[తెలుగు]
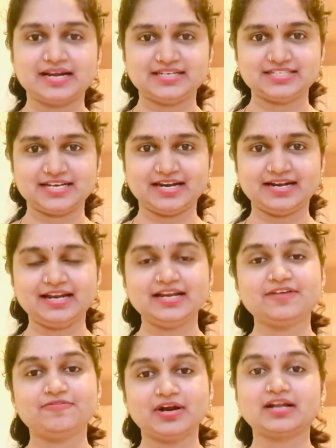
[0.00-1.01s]
చేయండి
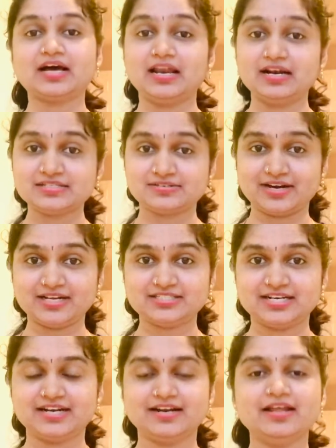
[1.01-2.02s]
డిఫరెంట్ కలర్స్ ట్రై
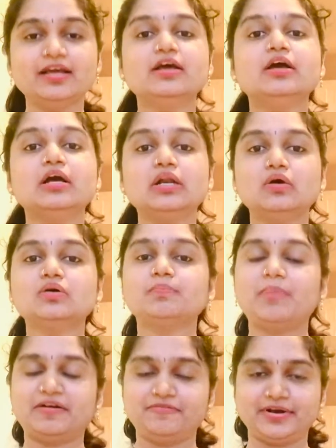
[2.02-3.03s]
చేయండి లుక్
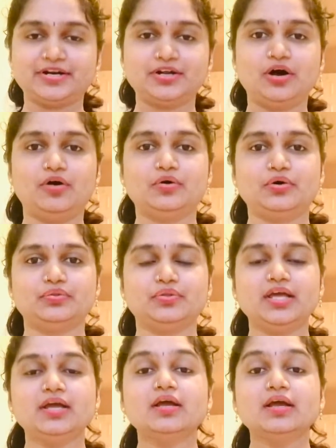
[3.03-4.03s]
పర్ఫెక్ట్గా ఉంటుంది
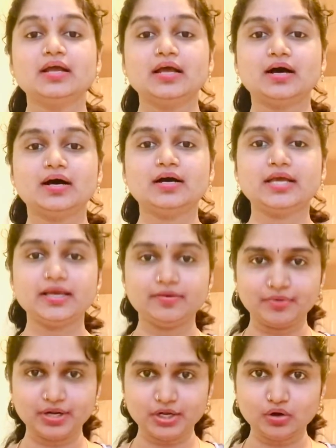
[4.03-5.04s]
ఈ
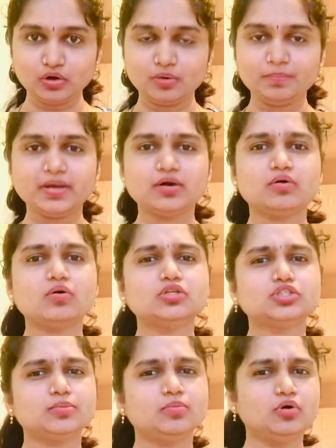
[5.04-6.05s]
వీడియోలో మీకు
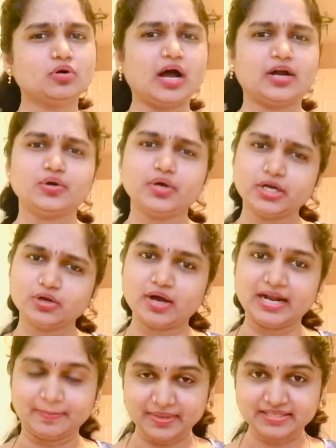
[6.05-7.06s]
కొంచెం లుక్ అటు ఇటు
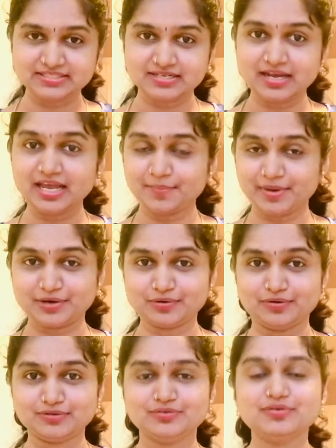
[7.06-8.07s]
అనిపించినా
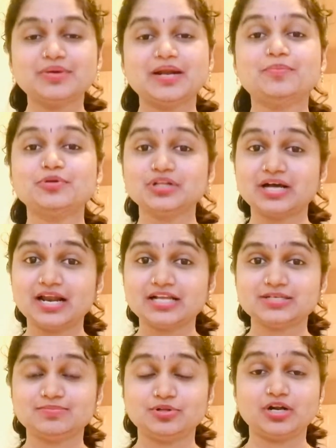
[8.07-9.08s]
ఏమనుకోవద్దు నేను ముందుగానే
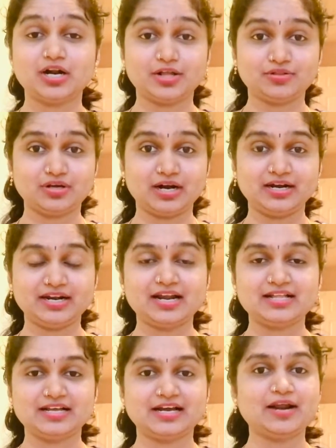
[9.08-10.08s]
చెప్తున్నాను ఎందుకంటే నా
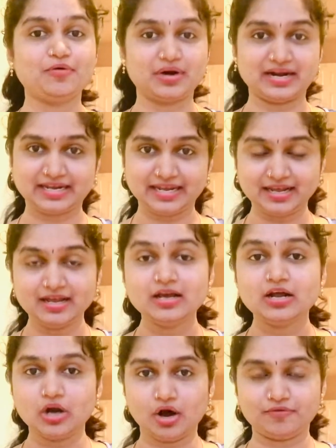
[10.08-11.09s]
దగ్గర ఒకటే
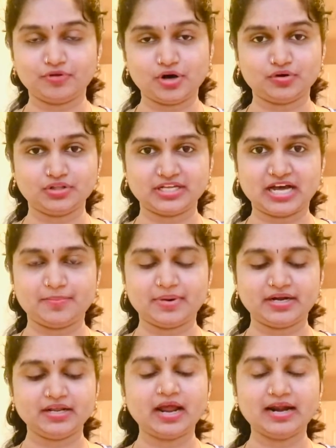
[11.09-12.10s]
లాంగ్ ఫ్రాక్ ఉంది
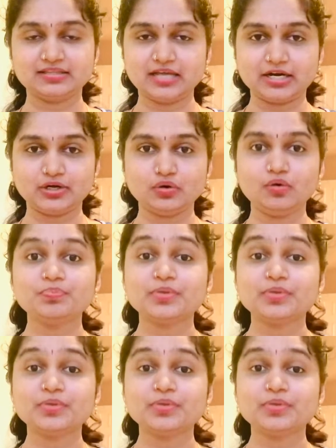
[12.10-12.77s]
కాబట్టి అండ్ దట్టు